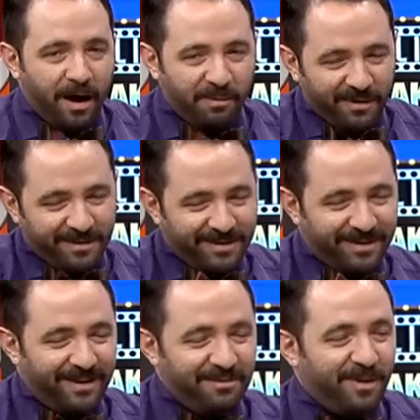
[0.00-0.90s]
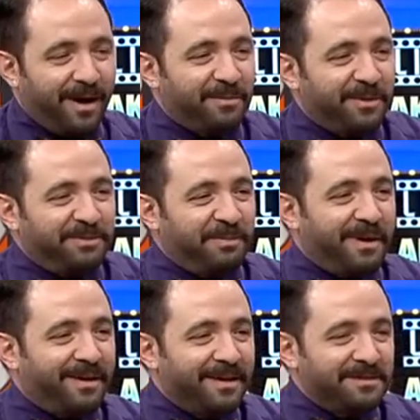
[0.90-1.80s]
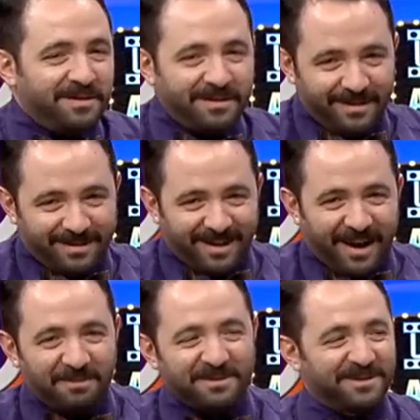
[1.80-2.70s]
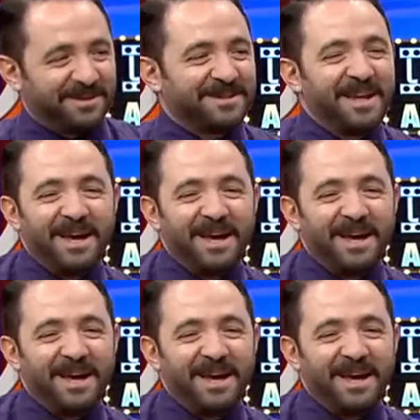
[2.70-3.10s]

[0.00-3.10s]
Ay ben isterim de Ahmet Bey. Ya. Siz ister misiniz?